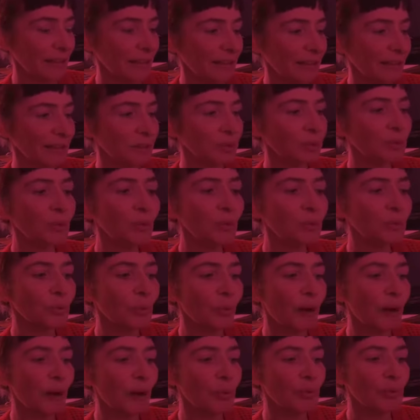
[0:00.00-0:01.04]
Deux ou trois
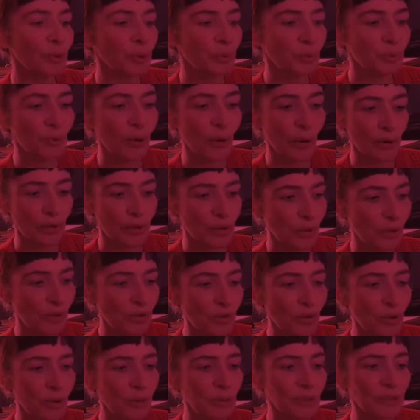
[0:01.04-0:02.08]
robes de couleurs
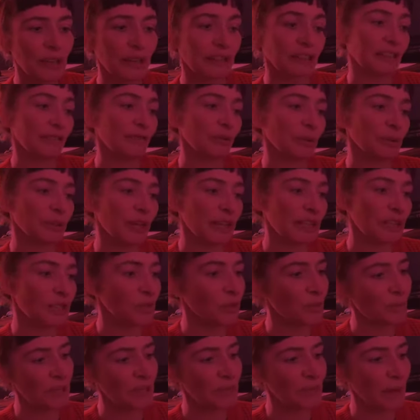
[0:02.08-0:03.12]
changeantes, un éventail semé
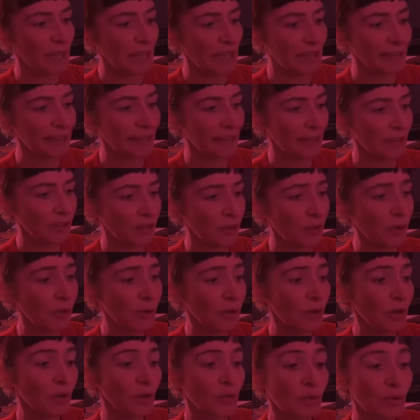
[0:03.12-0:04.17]
de paillettes d'argent,
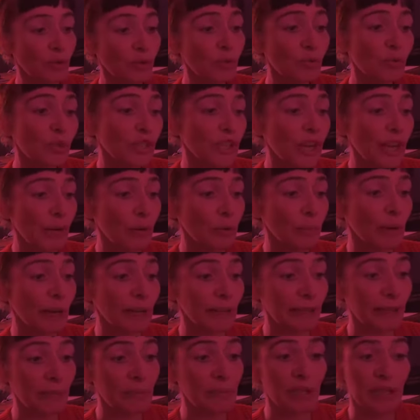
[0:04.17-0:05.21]
jonchaient le parquet
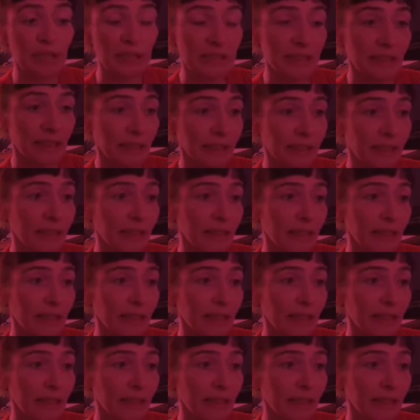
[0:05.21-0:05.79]
bien ciré,